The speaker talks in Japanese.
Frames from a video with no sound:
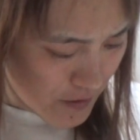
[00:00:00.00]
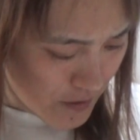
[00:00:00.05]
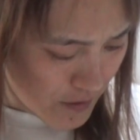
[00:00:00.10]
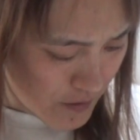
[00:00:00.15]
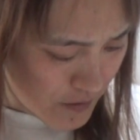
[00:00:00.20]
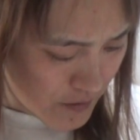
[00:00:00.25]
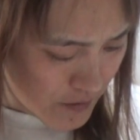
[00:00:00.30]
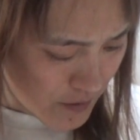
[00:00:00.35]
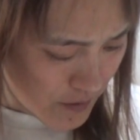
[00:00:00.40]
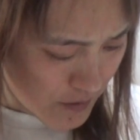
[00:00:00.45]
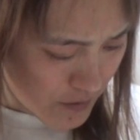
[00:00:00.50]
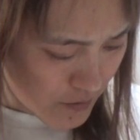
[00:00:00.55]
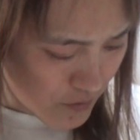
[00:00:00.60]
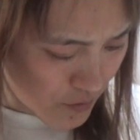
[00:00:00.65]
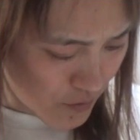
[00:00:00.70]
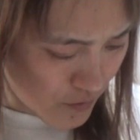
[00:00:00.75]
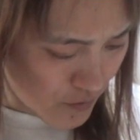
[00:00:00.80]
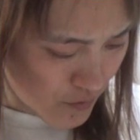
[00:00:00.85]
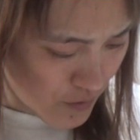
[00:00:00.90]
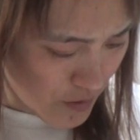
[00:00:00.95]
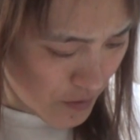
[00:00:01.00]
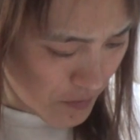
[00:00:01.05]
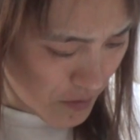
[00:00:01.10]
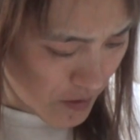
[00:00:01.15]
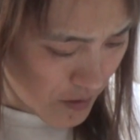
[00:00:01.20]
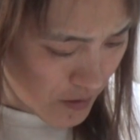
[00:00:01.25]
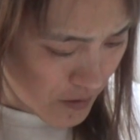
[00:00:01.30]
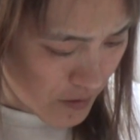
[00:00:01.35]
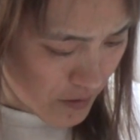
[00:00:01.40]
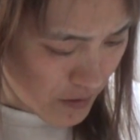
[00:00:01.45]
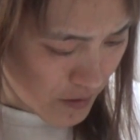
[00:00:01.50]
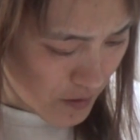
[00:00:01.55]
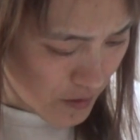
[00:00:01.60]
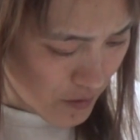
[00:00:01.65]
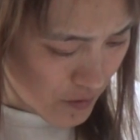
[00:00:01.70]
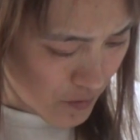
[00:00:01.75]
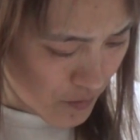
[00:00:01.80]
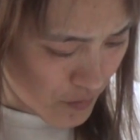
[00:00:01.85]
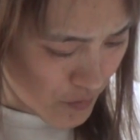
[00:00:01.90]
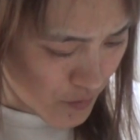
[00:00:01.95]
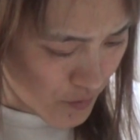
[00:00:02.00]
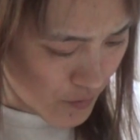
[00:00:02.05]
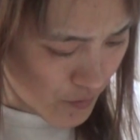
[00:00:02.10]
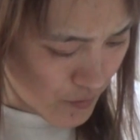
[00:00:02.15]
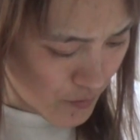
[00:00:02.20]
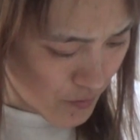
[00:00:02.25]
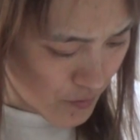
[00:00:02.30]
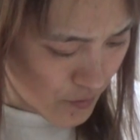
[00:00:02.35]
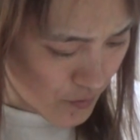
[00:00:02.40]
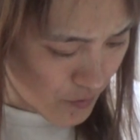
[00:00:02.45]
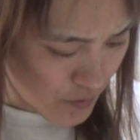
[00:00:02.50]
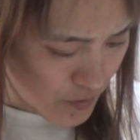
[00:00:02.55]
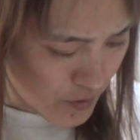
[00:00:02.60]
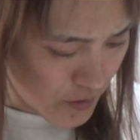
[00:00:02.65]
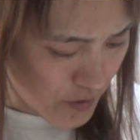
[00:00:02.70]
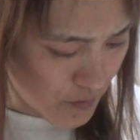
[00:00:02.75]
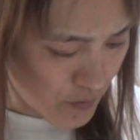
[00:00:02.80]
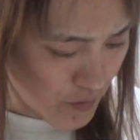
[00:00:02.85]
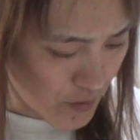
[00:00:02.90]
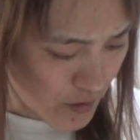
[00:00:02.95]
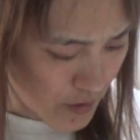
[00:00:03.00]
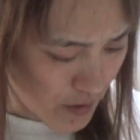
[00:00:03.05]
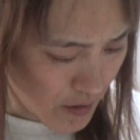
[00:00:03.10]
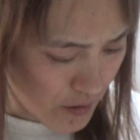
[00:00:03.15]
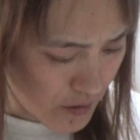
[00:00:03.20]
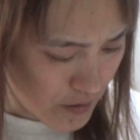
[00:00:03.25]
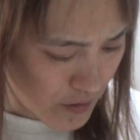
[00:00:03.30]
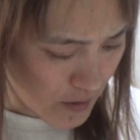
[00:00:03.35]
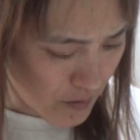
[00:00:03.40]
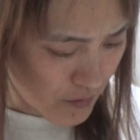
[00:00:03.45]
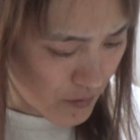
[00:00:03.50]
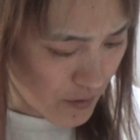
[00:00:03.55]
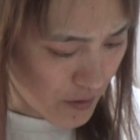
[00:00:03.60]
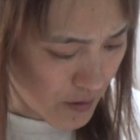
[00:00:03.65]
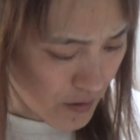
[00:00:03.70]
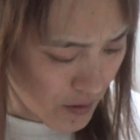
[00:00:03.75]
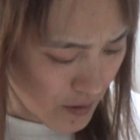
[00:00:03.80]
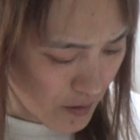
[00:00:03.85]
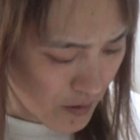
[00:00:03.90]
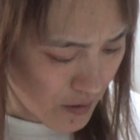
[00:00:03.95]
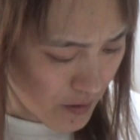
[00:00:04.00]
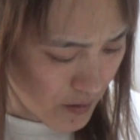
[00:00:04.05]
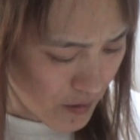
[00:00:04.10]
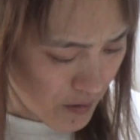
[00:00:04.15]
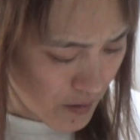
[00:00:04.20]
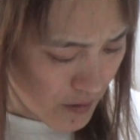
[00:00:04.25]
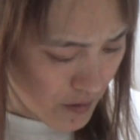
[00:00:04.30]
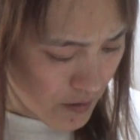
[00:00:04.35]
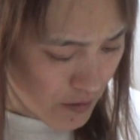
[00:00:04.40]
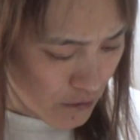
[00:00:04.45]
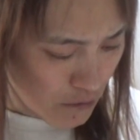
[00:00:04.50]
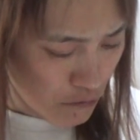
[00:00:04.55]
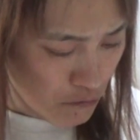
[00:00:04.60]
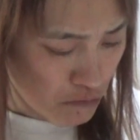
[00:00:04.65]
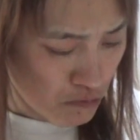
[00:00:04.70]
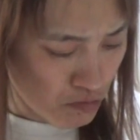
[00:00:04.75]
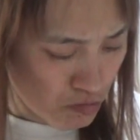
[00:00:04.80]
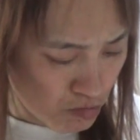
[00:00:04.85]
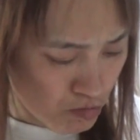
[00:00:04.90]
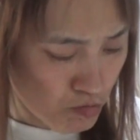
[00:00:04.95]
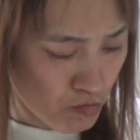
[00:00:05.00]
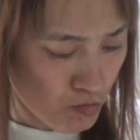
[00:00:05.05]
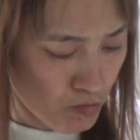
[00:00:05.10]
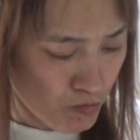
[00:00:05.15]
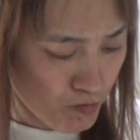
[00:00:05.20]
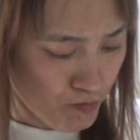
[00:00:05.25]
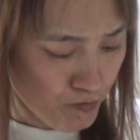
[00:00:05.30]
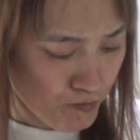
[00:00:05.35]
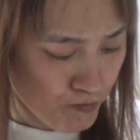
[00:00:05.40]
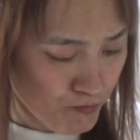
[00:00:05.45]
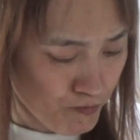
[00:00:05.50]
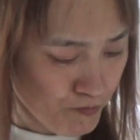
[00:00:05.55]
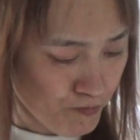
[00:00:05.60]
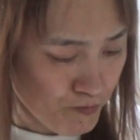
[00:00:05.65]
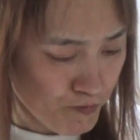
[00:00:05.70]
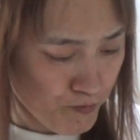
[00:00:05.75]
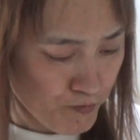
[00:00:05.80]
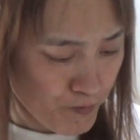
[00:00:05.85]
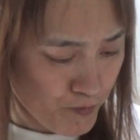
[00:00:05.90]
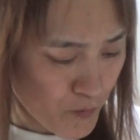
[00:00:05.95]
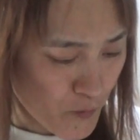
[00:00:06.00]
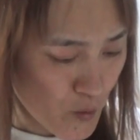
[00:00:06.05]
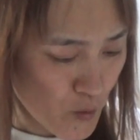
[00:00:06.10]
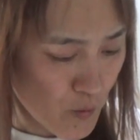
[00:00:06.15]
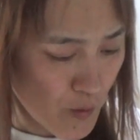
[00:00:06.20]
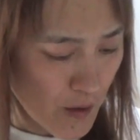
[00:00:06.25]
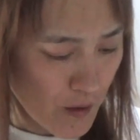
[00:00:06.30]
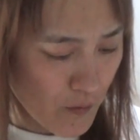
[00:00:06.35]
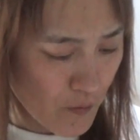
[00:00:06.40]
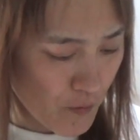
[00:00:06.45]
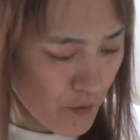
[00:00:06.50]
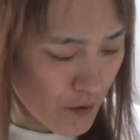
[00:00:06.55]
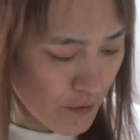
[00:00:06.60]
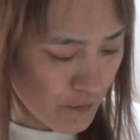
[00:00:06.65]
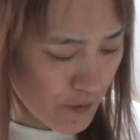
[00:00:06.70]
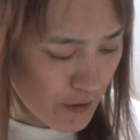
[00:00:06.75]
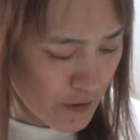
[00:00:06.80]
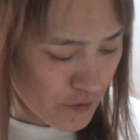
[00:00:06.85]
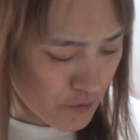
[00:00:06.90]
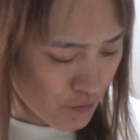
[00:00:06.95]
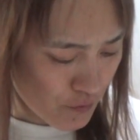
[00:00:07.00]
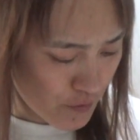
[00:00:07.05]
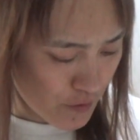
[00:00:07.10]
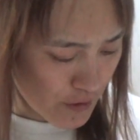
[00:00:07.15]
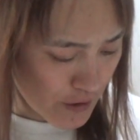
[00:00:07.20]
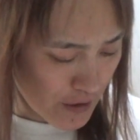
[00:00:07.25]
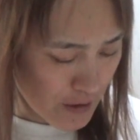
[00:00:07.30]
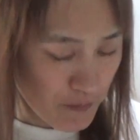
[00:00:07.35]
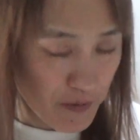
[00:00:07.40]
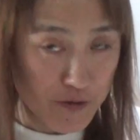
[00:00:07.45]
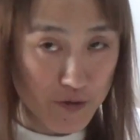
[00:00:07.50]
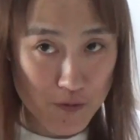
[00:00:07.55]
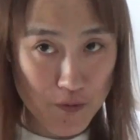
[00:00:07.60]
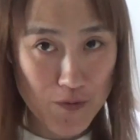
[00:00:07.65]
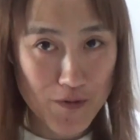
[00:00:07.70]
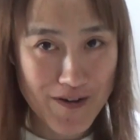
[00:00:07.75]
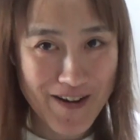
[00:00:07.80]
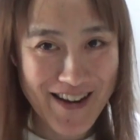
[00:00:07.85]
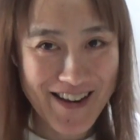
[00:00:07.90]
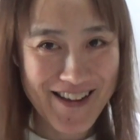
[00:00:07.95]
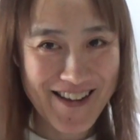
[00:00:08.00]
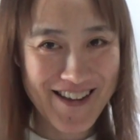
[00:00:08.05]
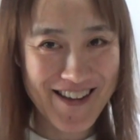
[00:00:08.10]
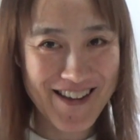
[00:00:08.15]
あっちゃんソングが読まないけども、どっちにしても引っかかっちゃうから、うん。今日はこれぐらいにしといてあげましょう。はい。